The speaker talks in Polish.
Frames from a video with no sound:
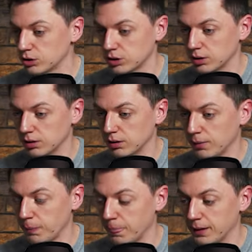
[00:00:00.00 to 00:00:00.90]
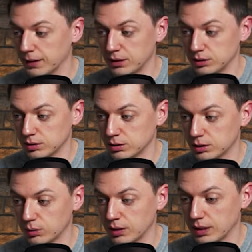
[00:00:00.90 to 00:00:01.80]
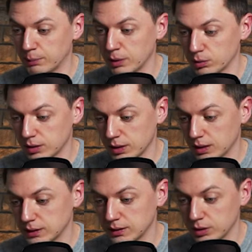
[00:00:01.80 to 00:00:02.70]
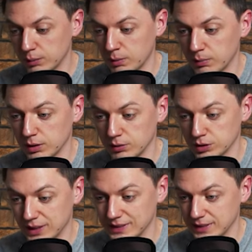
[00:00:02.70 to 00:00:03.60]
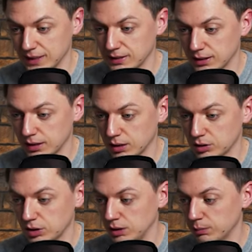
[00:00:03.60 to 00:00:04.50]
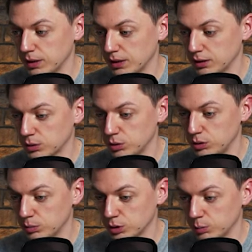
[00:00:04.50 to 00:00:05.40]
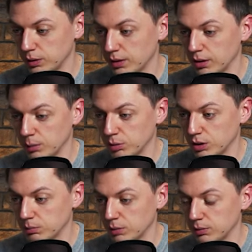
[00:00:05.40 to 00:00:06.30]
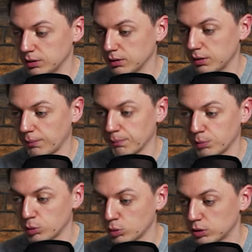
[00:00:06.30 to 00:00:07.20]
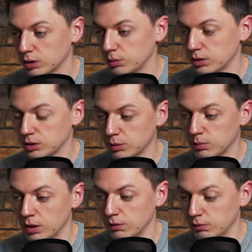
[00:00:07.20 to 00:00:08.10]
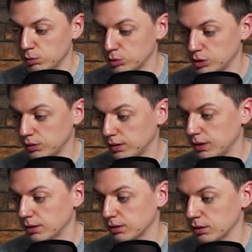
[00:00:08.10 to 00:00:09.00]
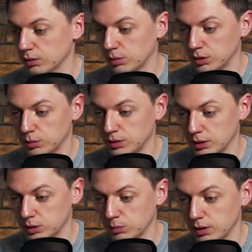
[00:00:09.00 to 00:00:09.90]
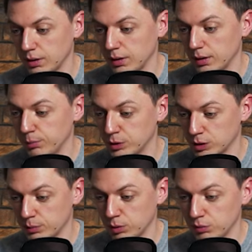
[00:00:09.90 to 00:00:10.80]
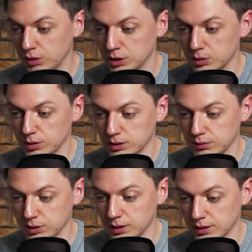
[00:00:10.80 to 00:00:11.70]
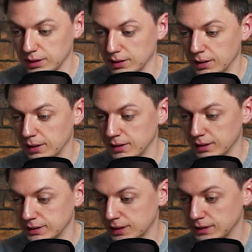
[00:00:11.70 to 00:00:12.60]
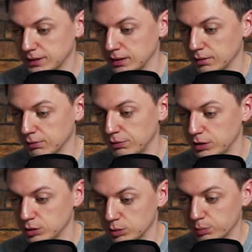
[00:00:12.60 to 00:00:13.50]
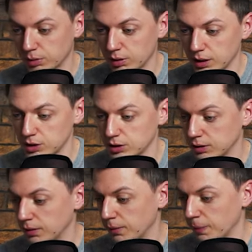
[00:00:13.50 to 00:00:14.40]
czy mm, jakaś stronka About Us. Tutaj mamy te wszystkie sekcje, tak? Czyli im dalej schodzimy sobie, potem mamy um, produkty, które są wyróżnione, e, które tutaj sobie wybierzemy. Również to jest właśnie ten, ta sekcja Feature po Collection.